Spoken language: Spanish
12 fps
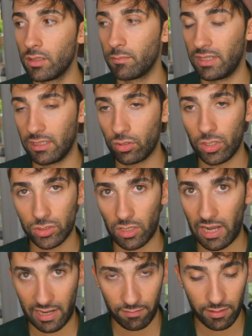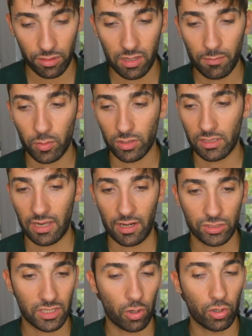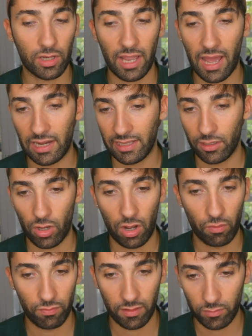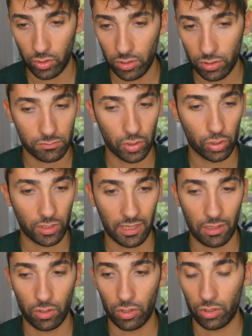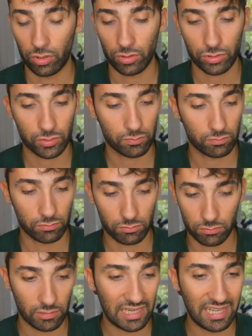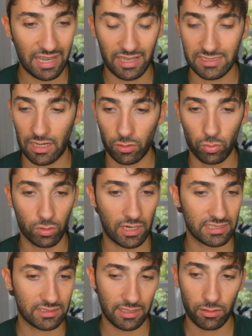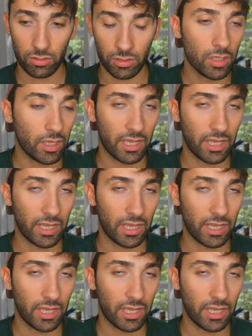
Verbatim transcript: Venid con eso en la cabeza porque a no ser que conozcáis a alguien y os haga un favor o que os liguéis a algún casero,